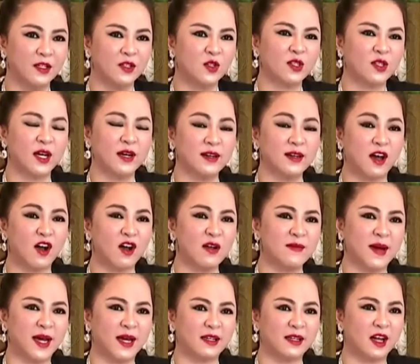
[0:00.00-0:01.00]
tôi từng nói
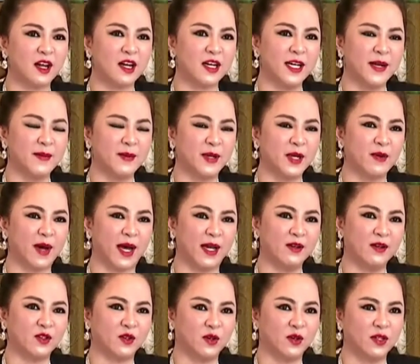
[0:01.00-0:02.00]
mà cái đó là niềm kiêu hãnh
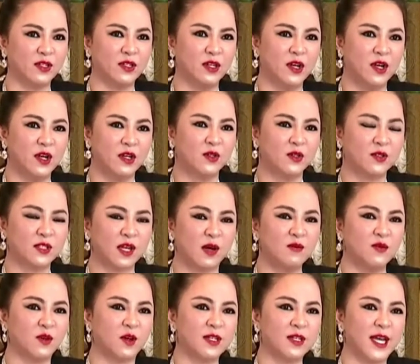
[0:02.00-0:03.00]
của tôi tôi sống
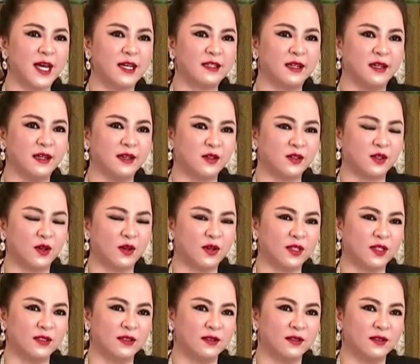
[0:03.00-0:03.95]
tôi có giá trị của tôi